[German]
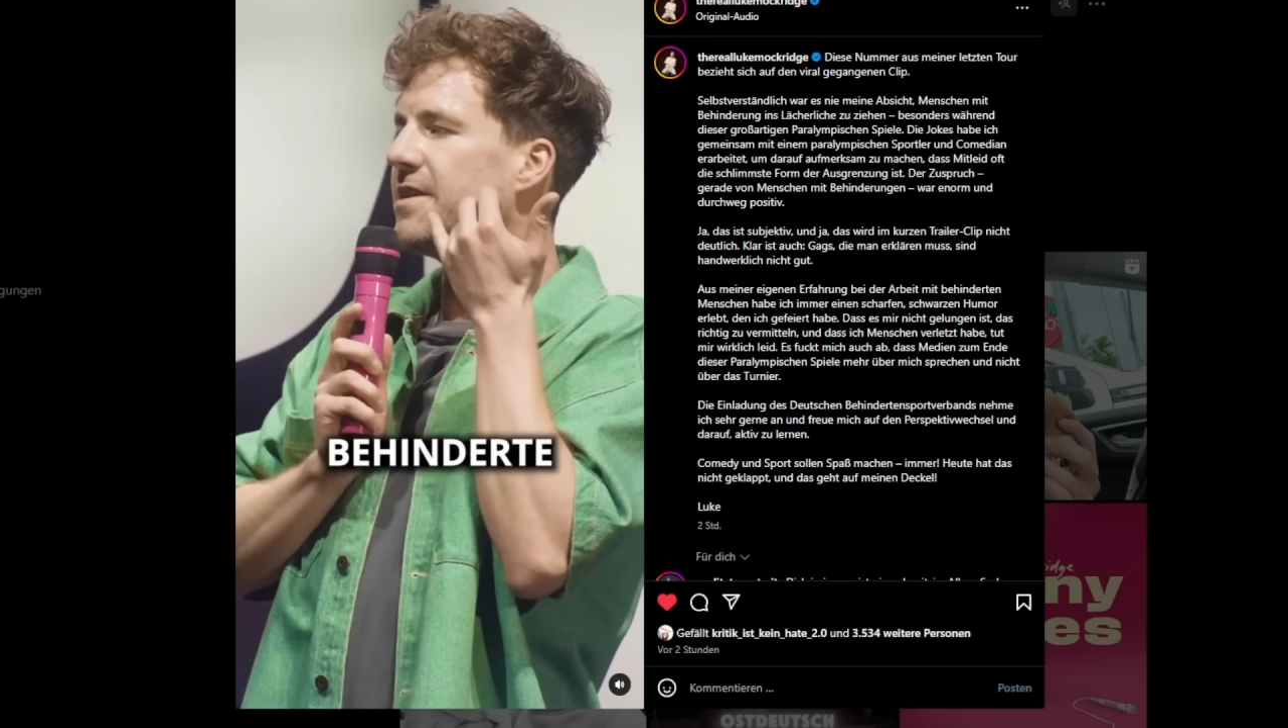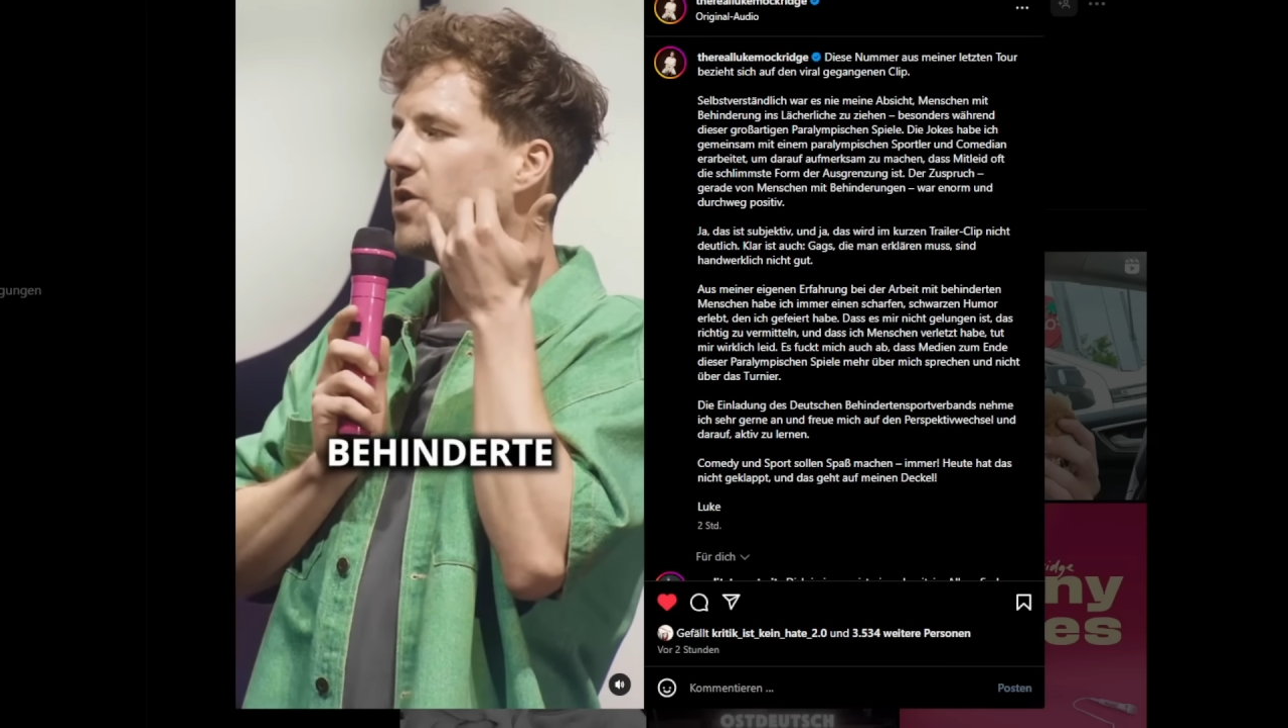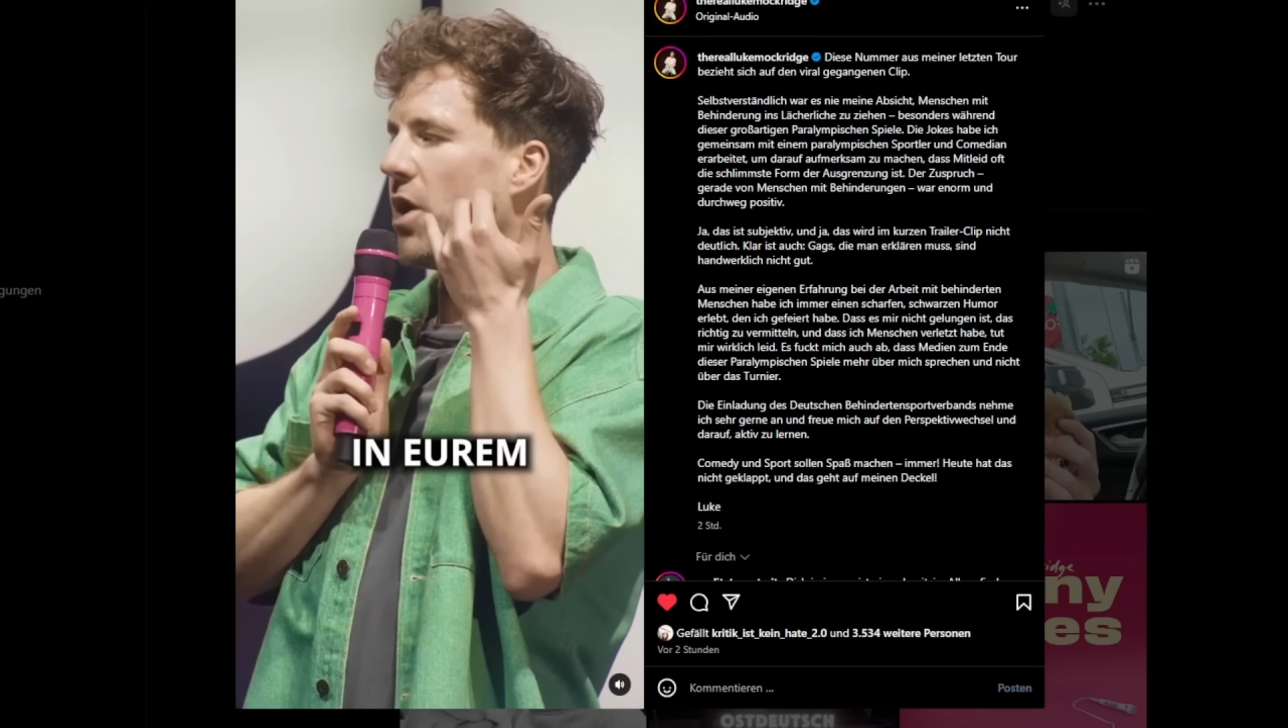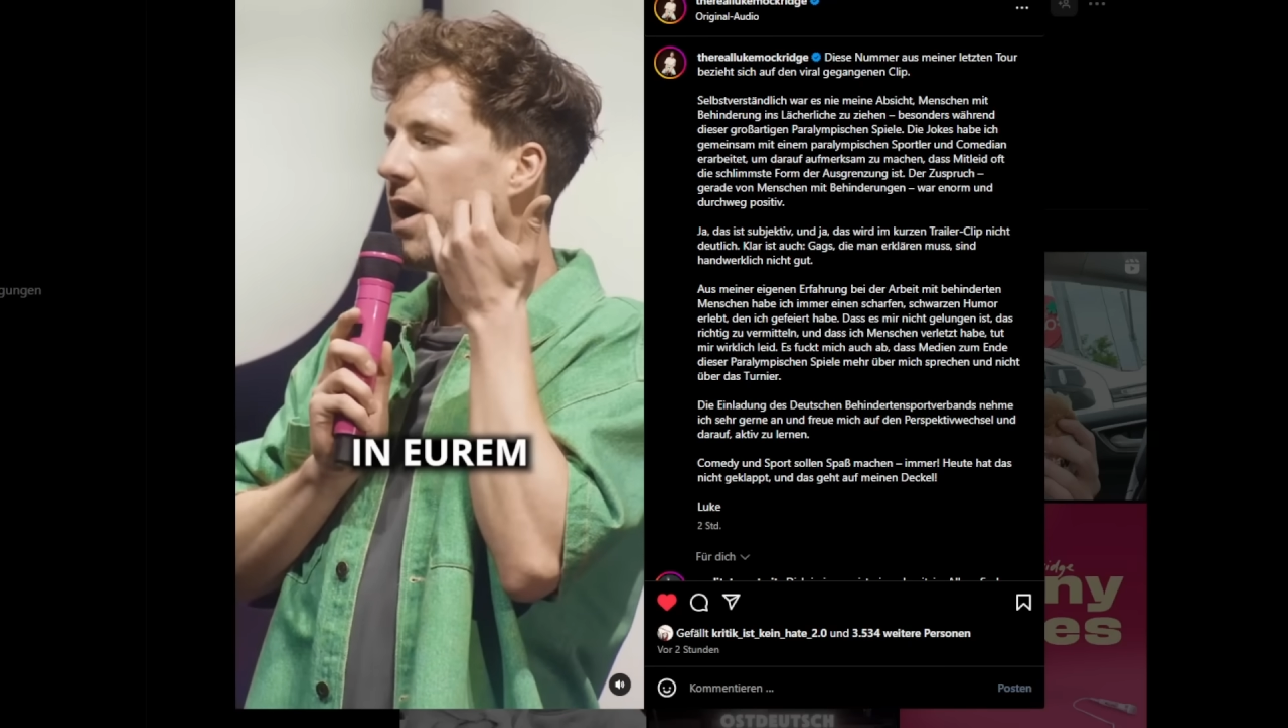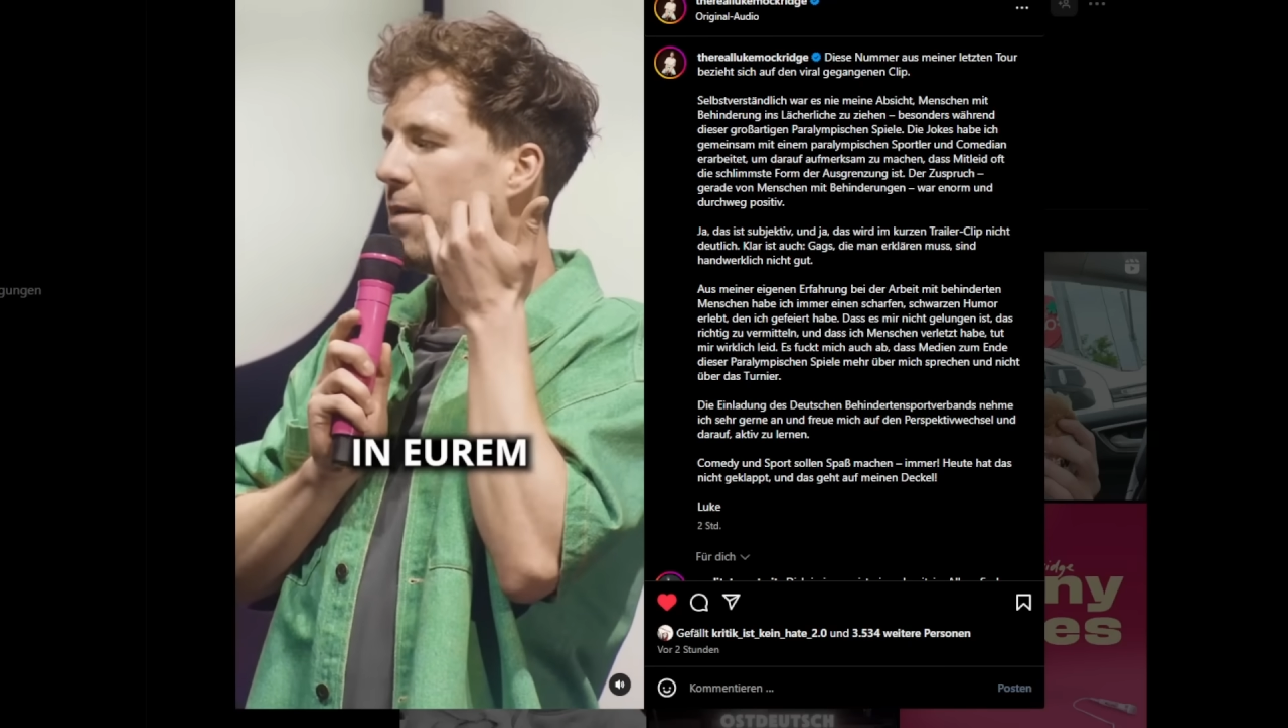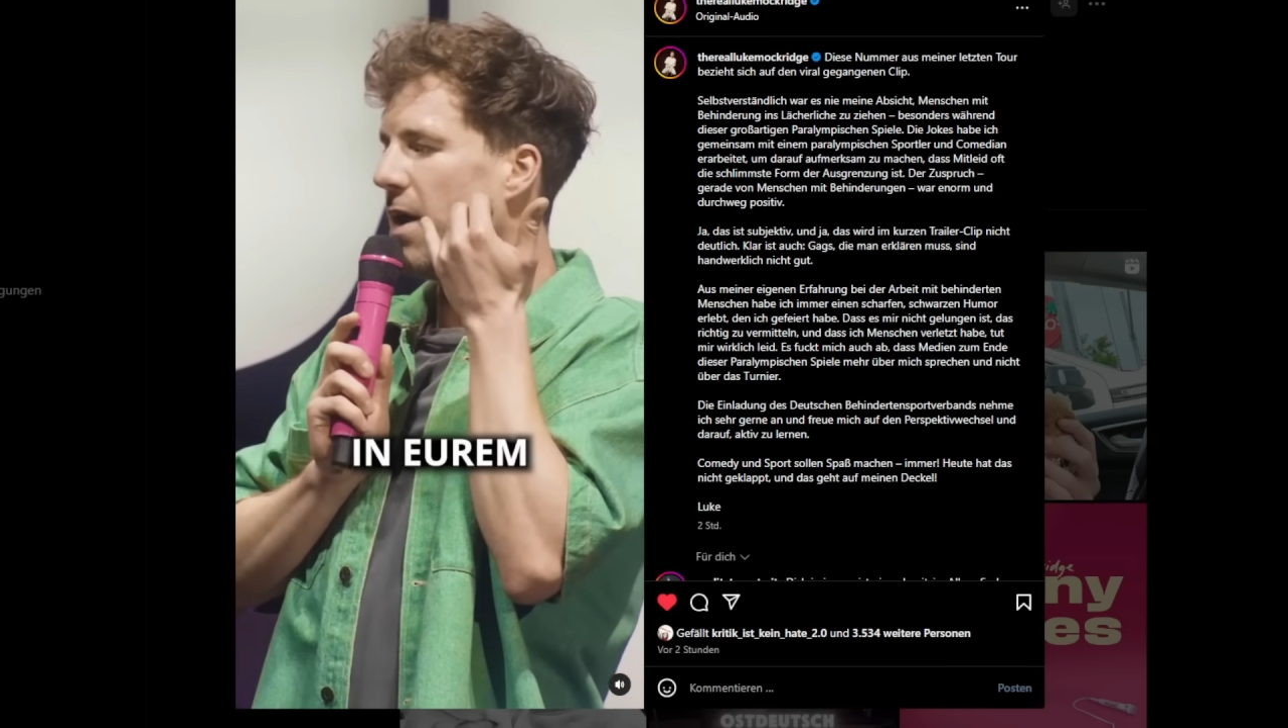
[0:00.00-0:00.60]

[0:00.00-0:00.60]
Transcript: in eurem